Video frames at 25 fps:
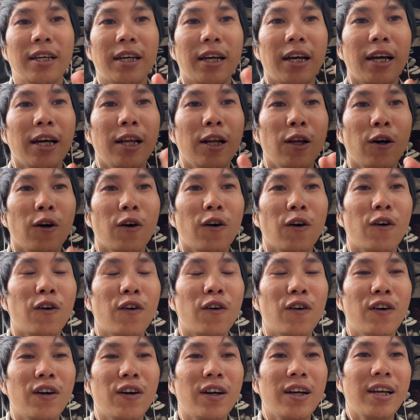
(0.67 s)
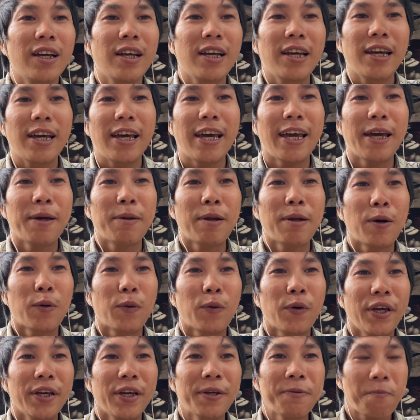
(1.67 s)
Hello, em là
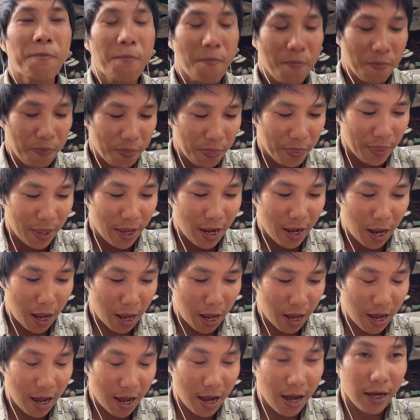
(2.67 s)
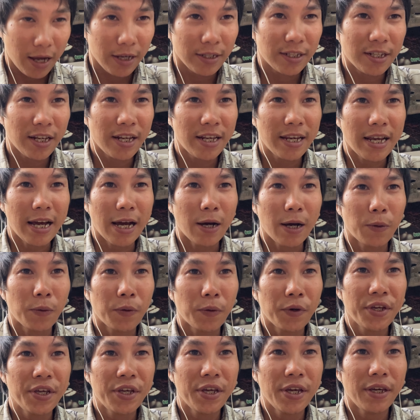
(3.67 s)
Nguyễn à, Xin chào
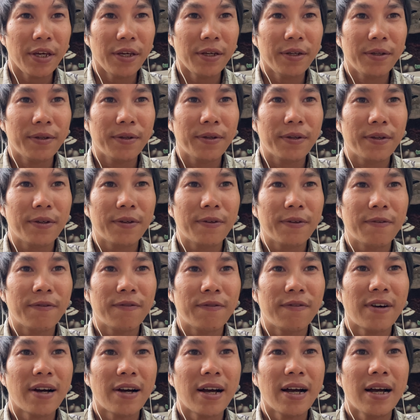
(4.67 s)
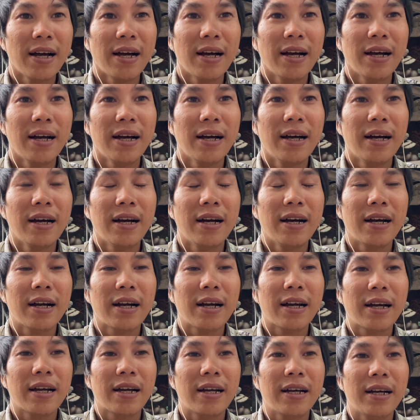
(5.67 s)
quý vị và
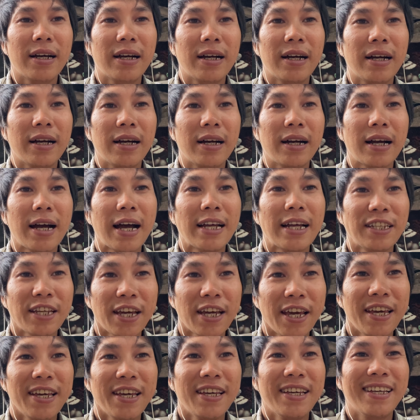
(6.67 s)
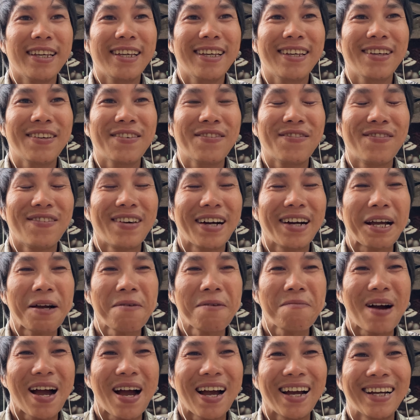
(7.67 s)
anh chị và
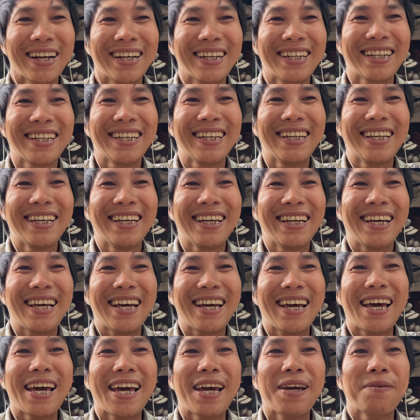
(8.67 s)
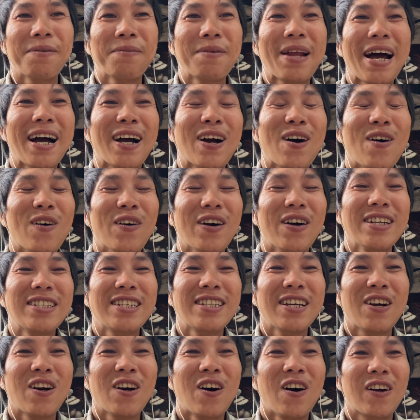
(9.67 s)
các bạn Em đang ngồi ở
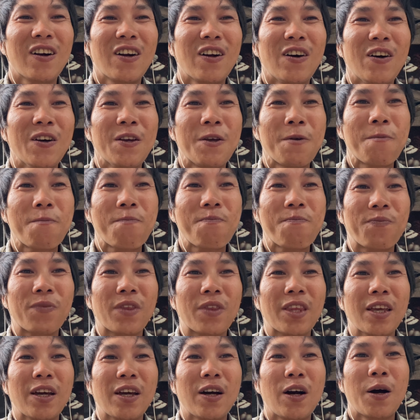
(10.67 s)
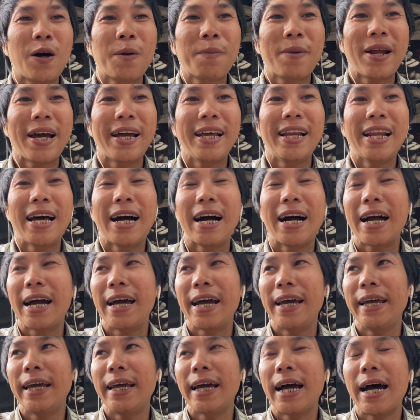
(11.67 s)
Sài Gòn rồi Hôm nay là
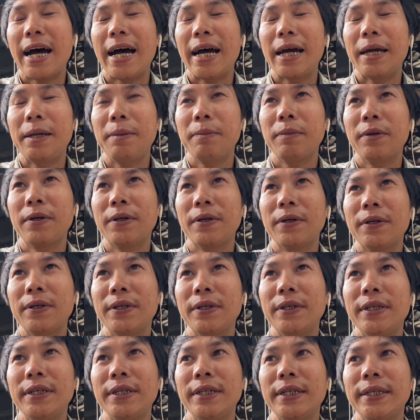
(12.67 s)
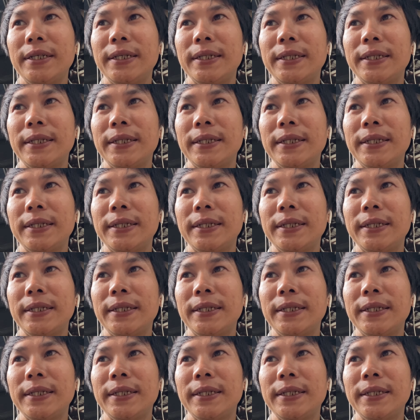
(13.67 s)
ngày 20